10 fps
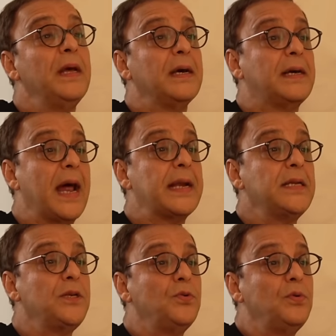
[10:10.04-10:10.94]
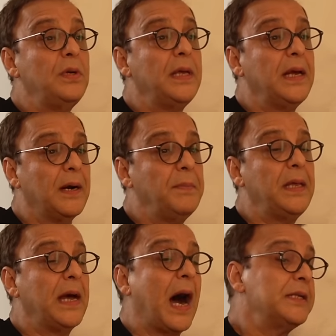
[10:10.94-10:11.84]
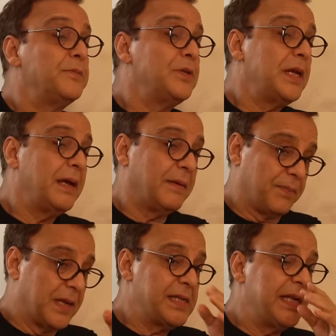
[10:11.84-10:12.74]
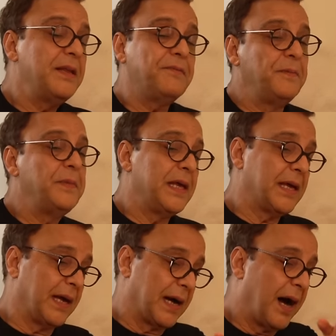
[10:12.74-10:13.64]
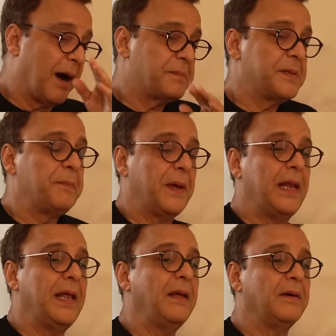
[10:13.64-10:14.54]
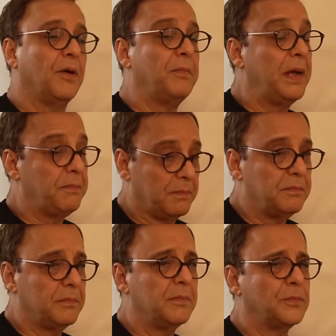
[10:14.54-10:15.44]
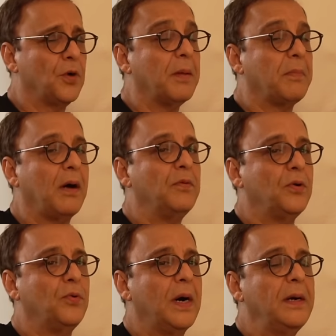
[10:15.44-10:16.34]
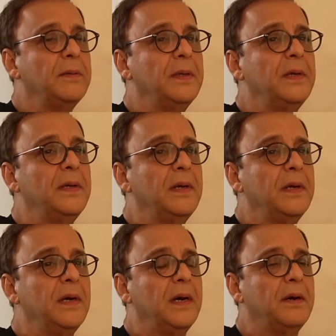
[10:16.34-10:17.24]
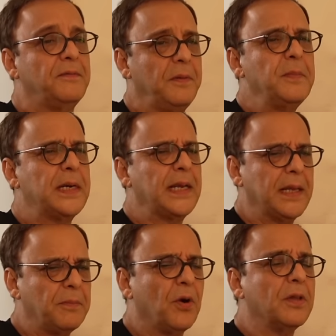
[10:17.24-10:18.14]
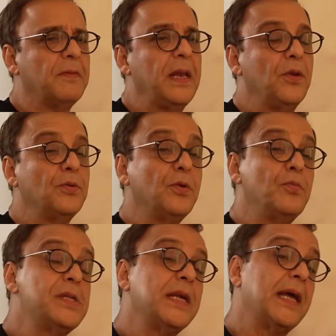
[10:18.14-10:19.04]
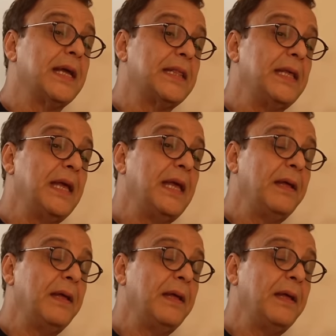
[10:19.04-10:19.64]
ग्रैटिट्यूड की कमी आज मुझे एक किसी ने फिल्म देख के कहा आपसे पहले और मैं थोड़ा भावुक हुआ फिल्म क्रिटिक हैं बहुत वेल नोन तो मुझसे कहती हैं